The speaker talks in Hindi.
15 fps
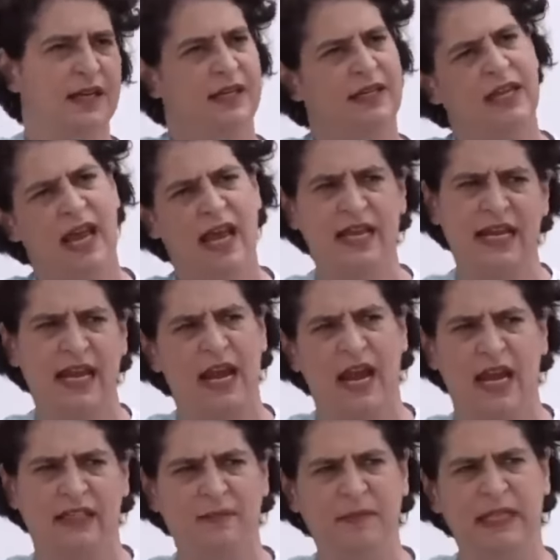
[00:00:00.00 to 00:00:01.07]
क्या ये
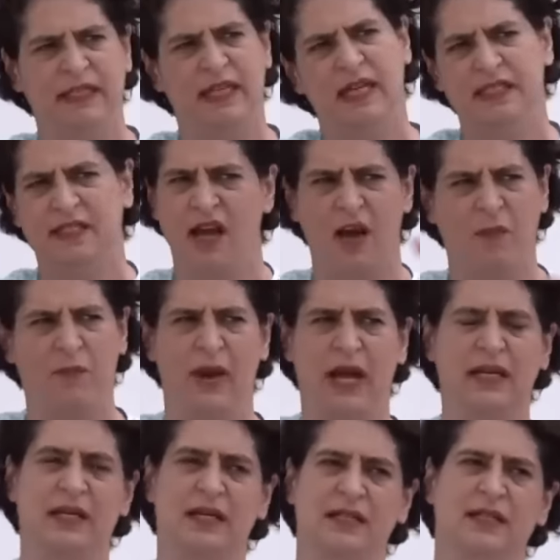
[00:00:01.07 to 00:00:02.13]
आदमी देश का अपमान
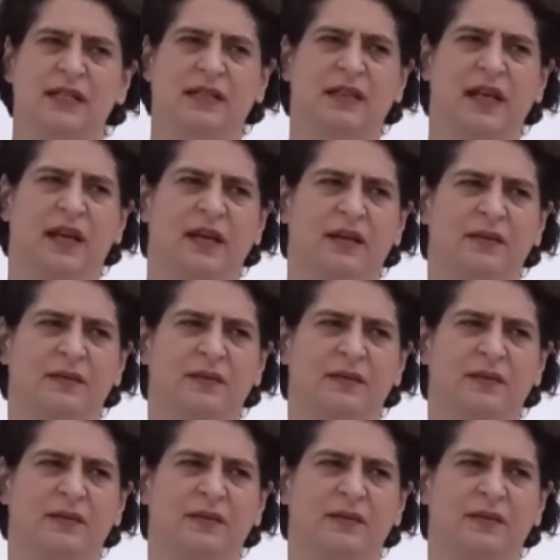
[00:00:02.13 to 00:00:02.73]
कर सकता है